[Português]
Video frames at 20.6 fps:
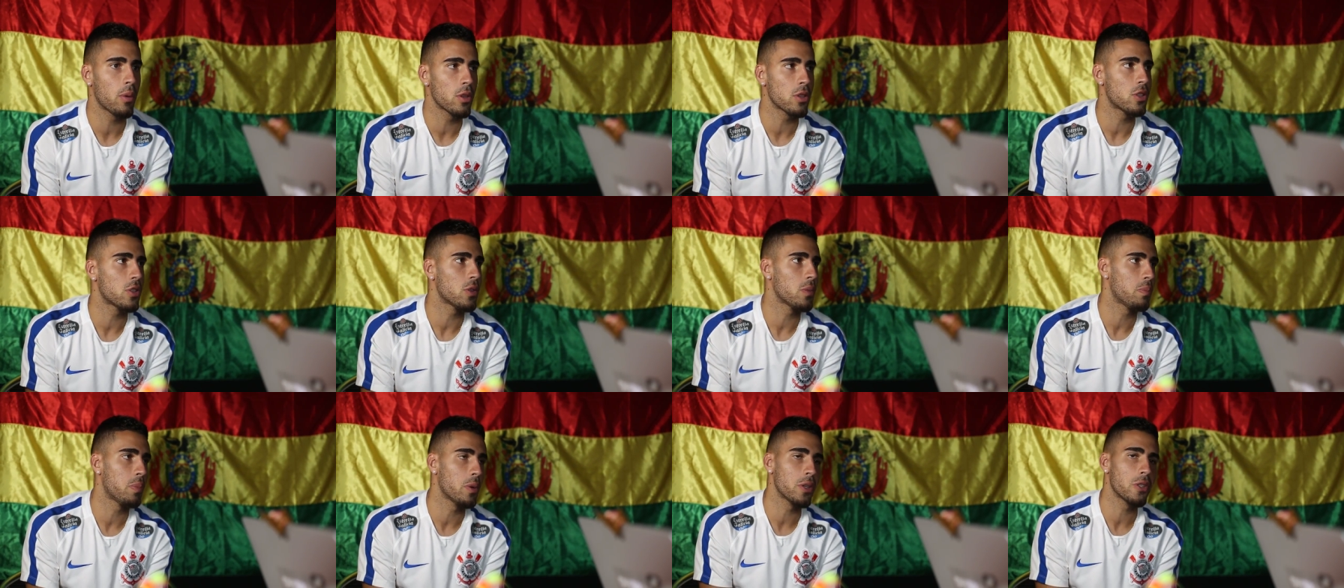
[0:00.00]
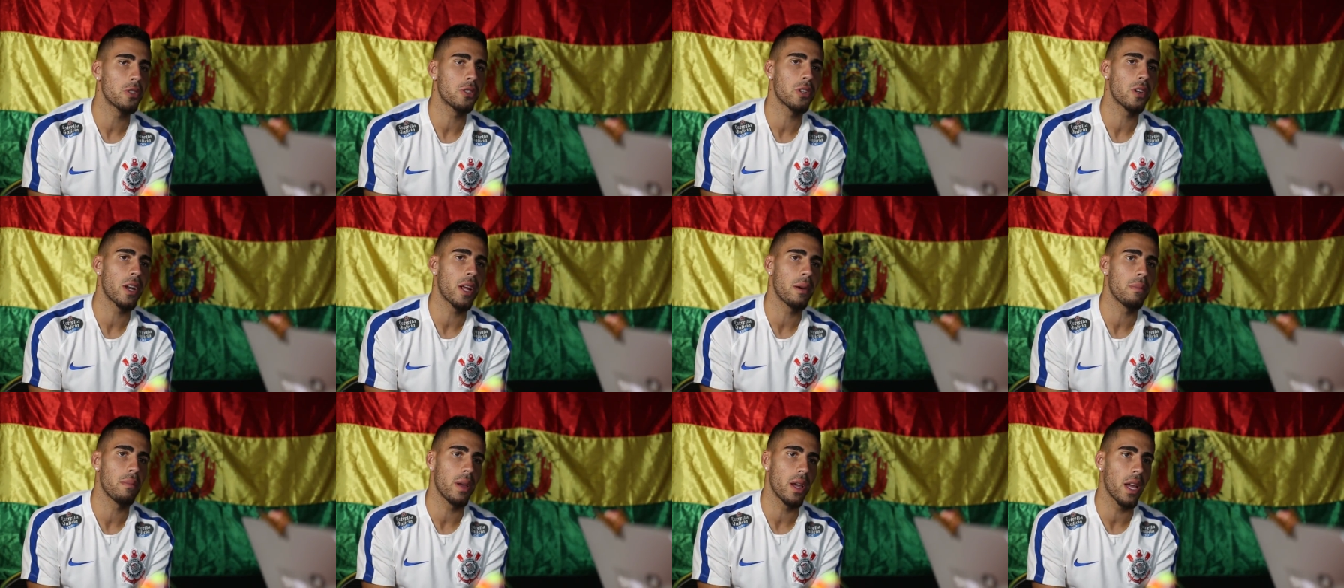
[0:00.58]

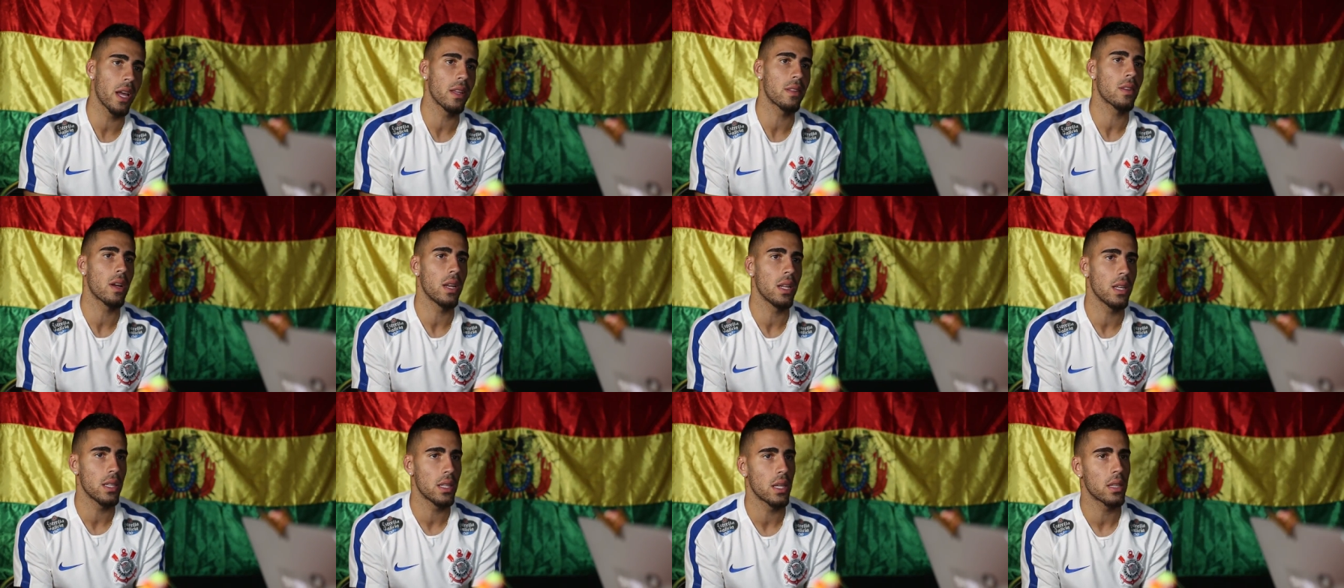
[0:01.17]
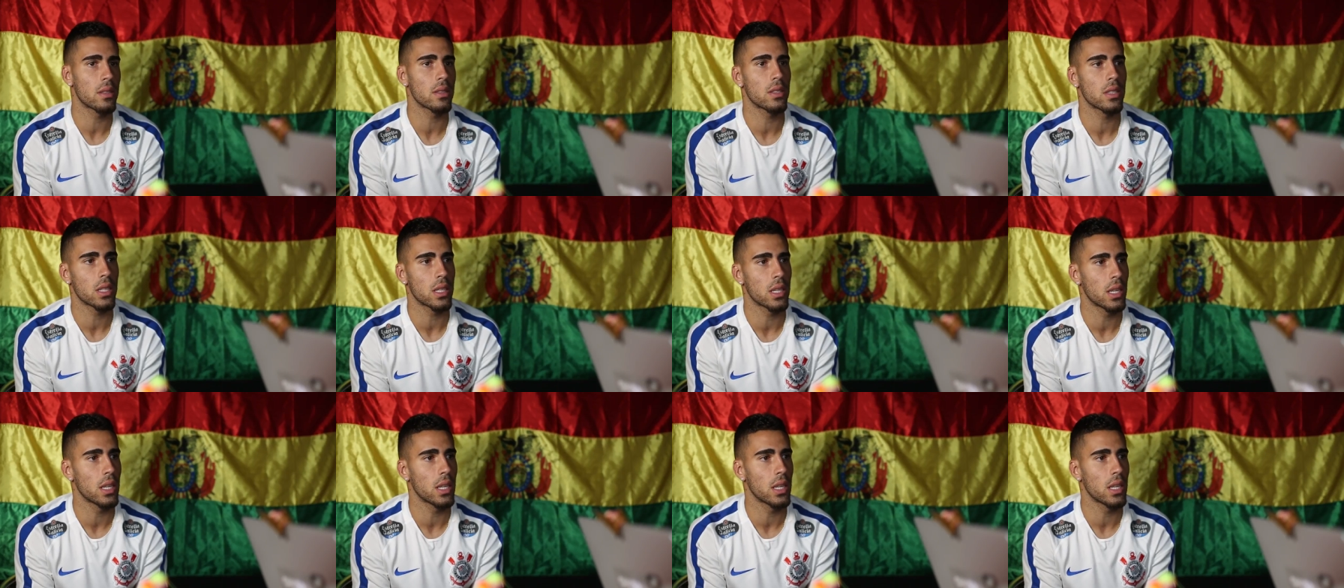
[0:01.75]
posicionamento ali dentro de